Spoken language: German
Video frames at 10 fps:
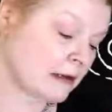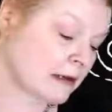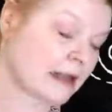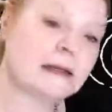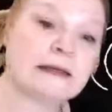
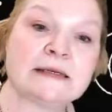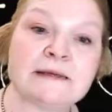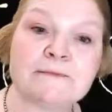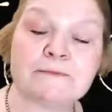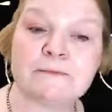dann
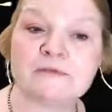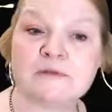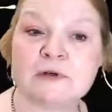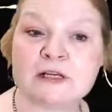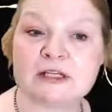den
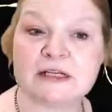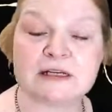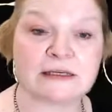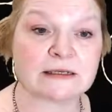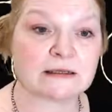
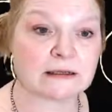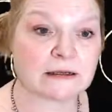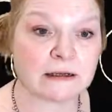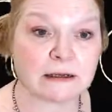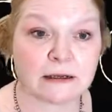unterschiedlichen
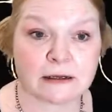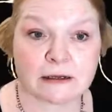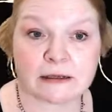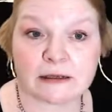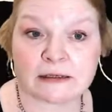
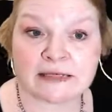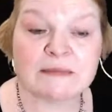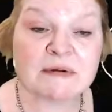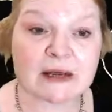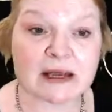äh,
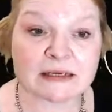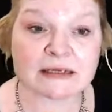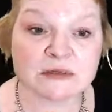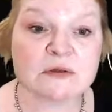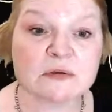Themenbereichen
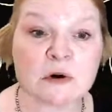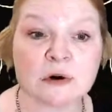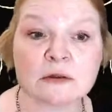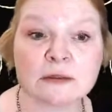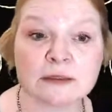
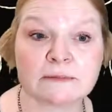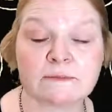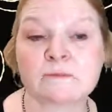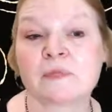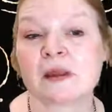zuzuordnen.
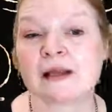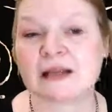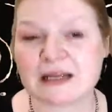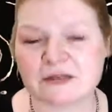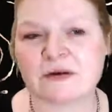
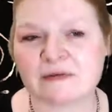Dazu